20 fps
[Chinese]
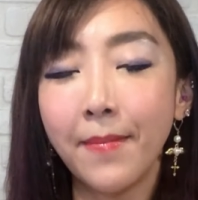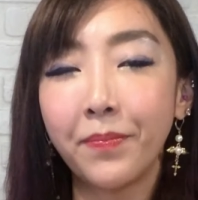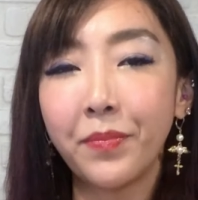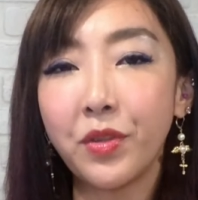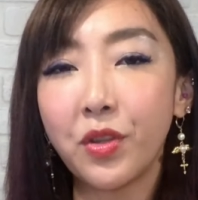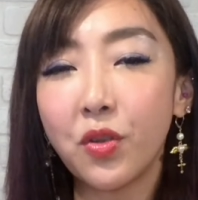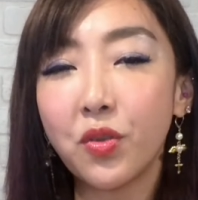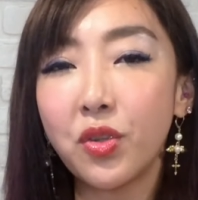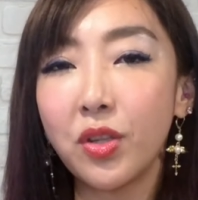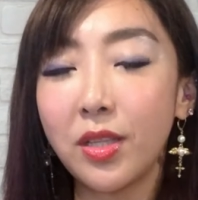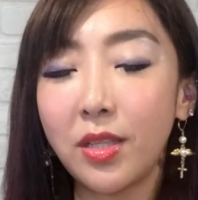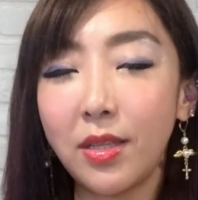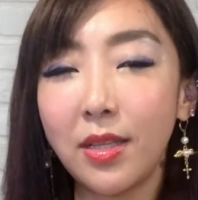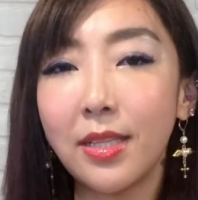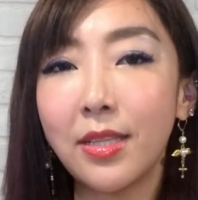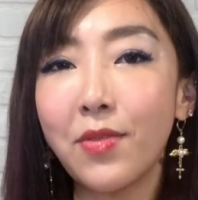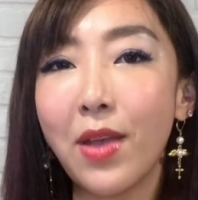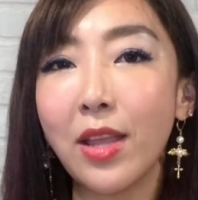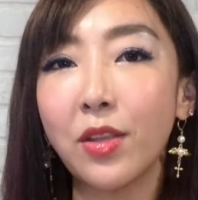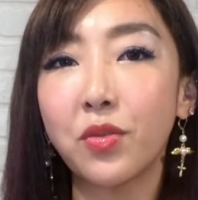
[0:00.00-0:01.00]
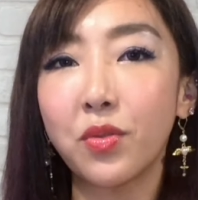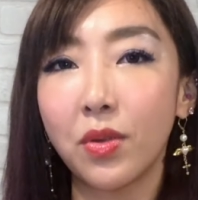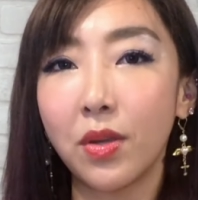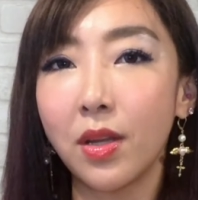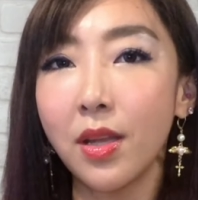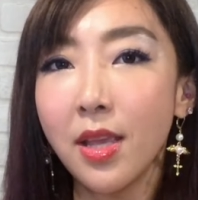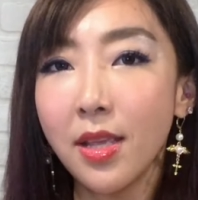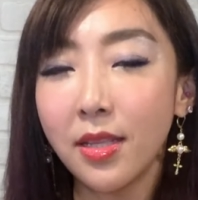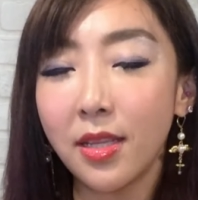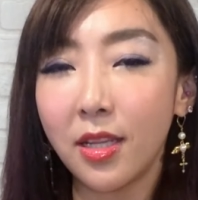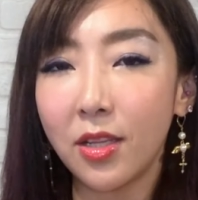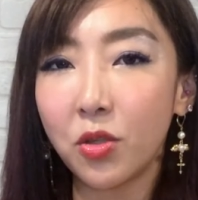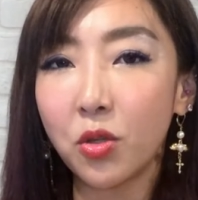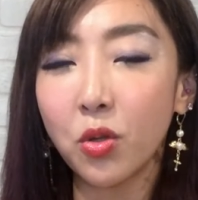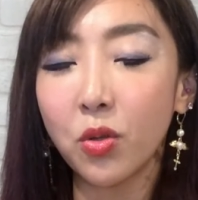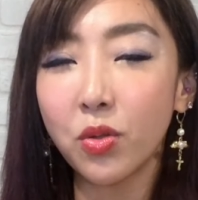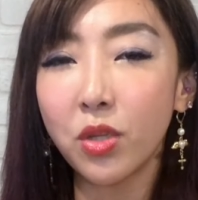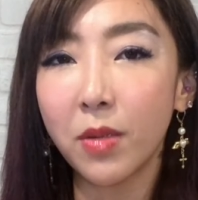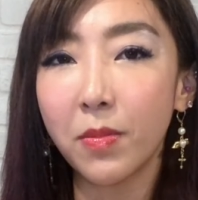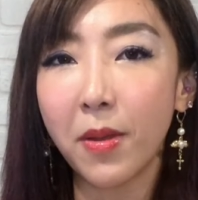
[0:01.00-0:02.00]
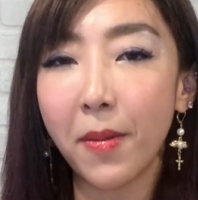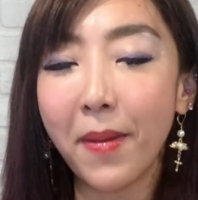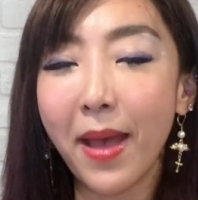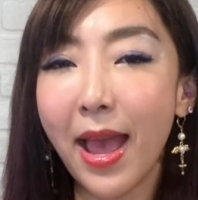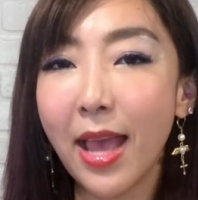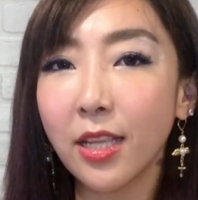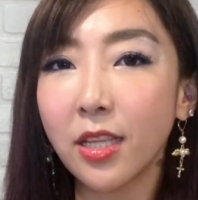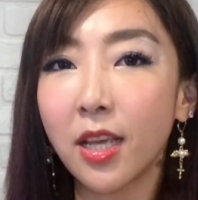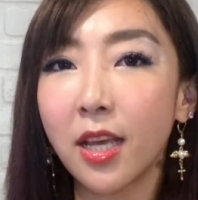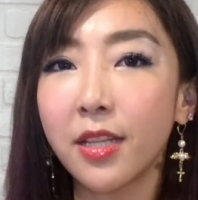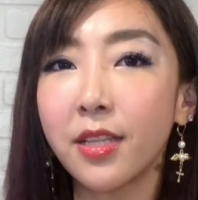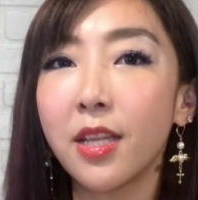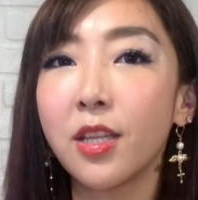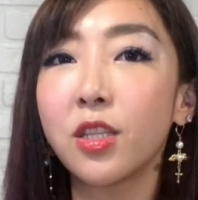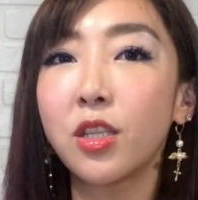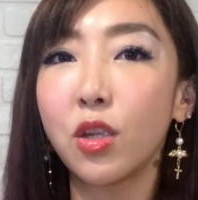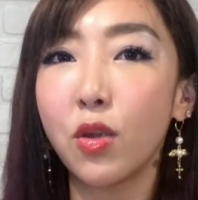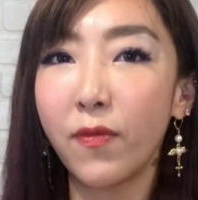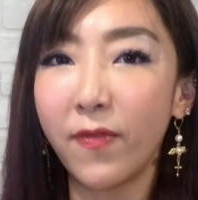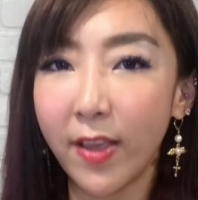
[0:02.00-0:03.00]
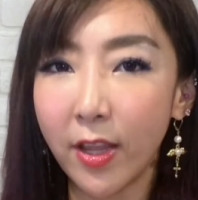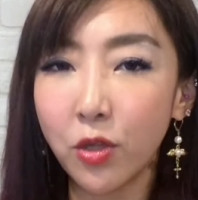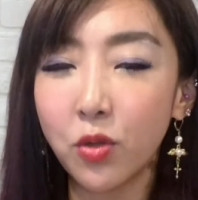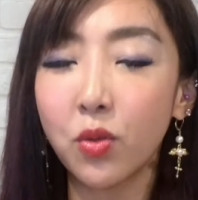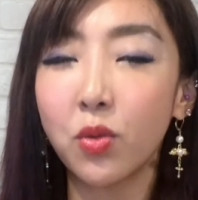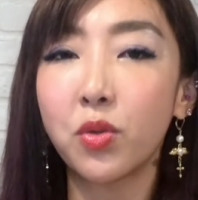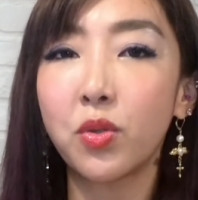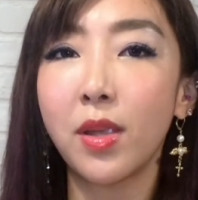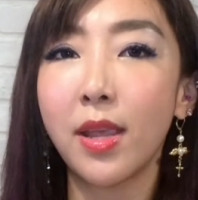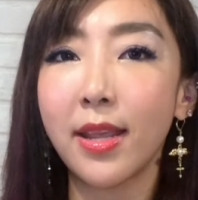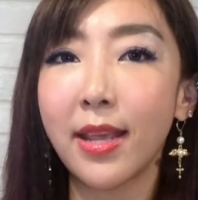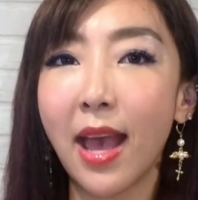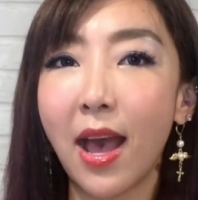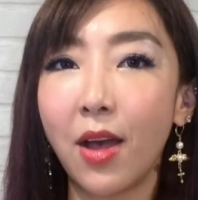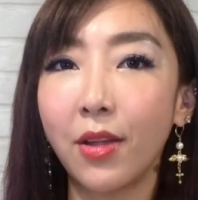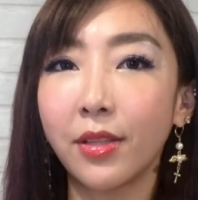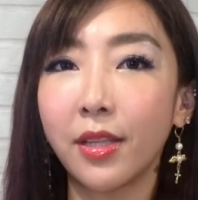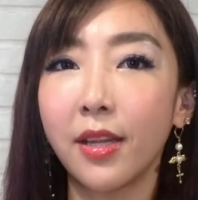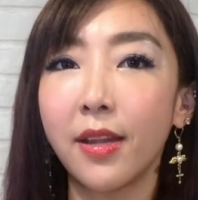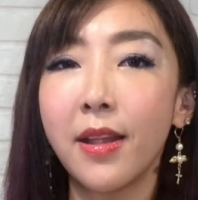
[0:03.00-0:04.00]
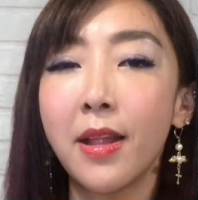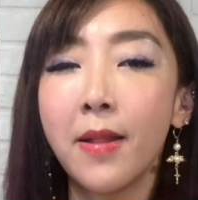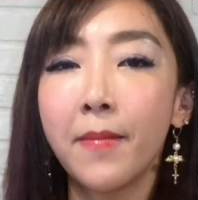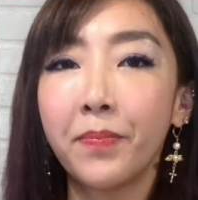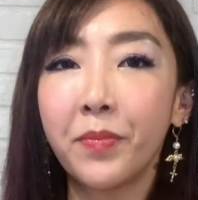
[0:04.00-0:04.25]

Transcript: 你就去计算说你出什么牌可能是分数最高的。